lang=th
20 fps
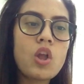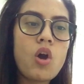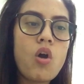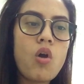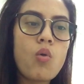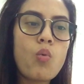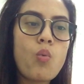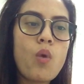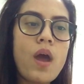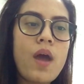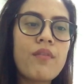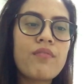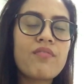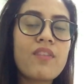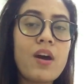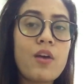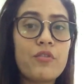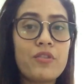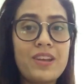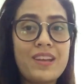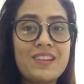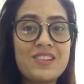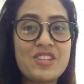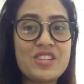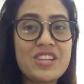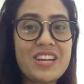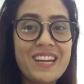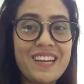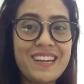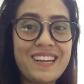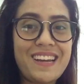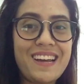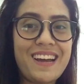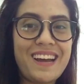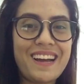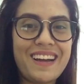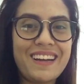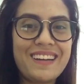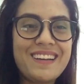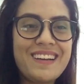Long Wear Foundation นะ
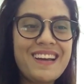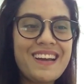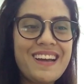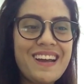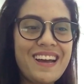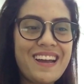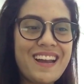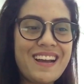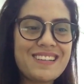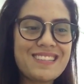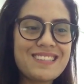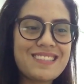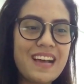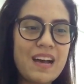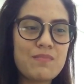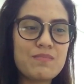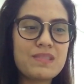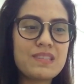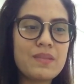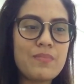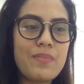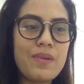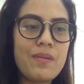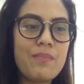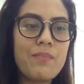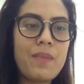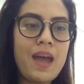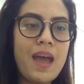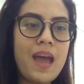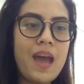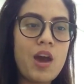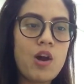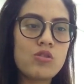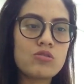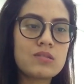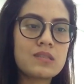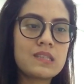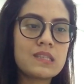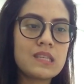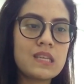คะ ขนาด 30 ml
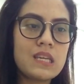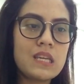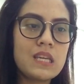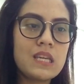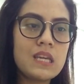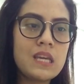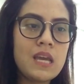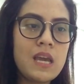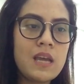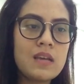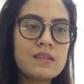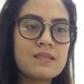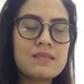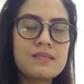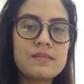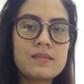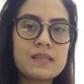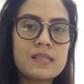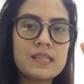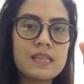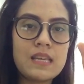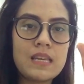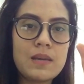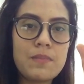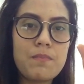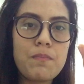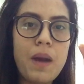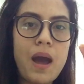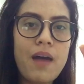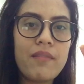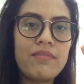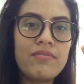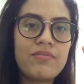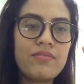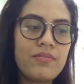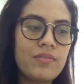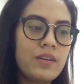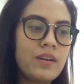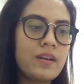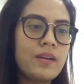สีสีบัฟ
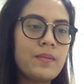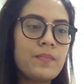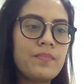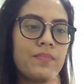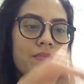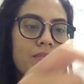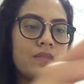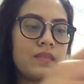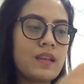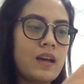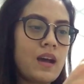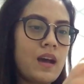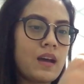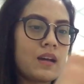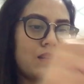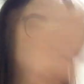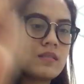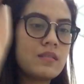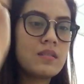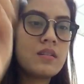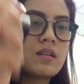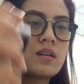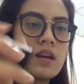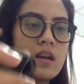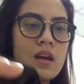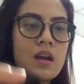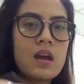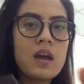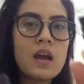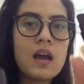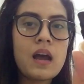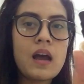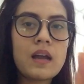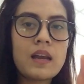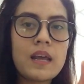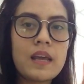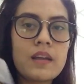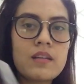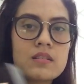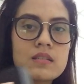นะคะ ข้าง
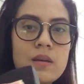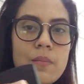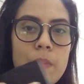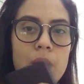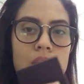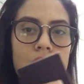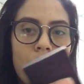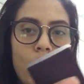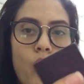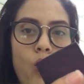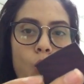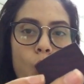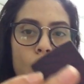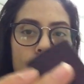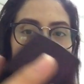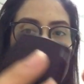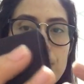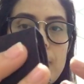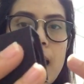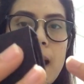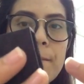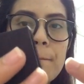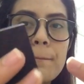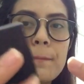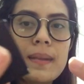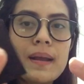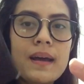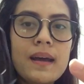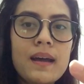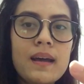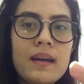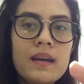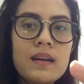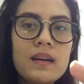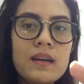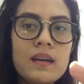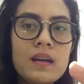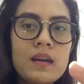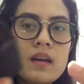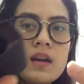ในก็จะเป็นขวดปั๊มนะ
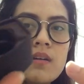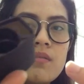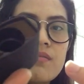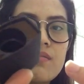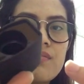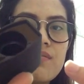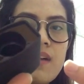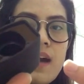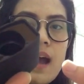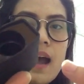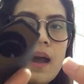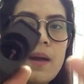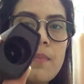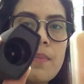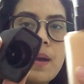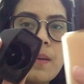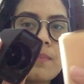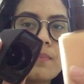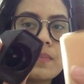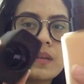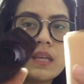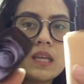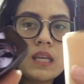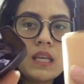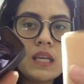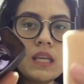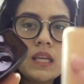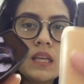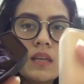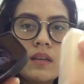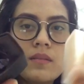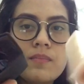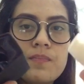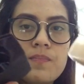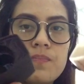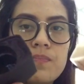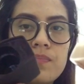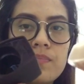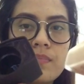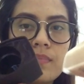ฝาแบบนี้
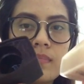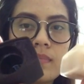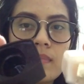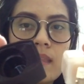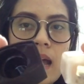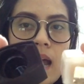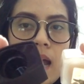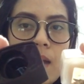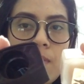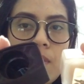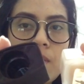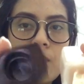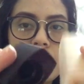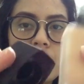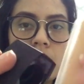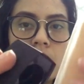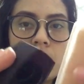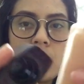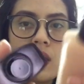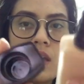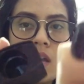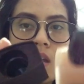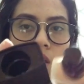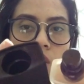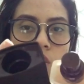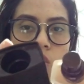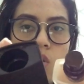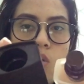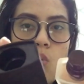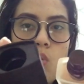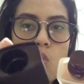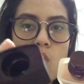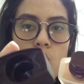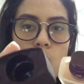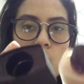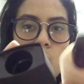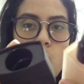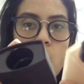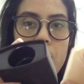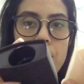ท้ายแบบนี้ ขวด
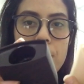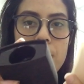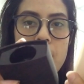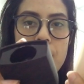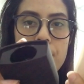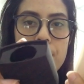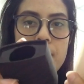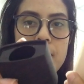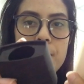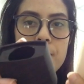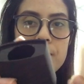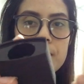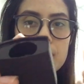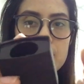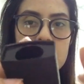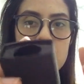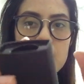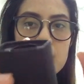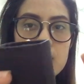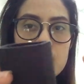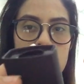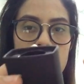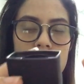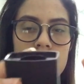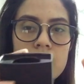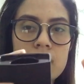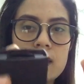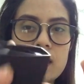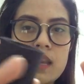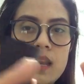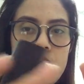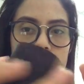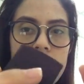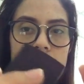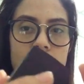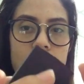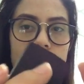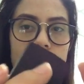หัวปั๊มแบบนี้นะ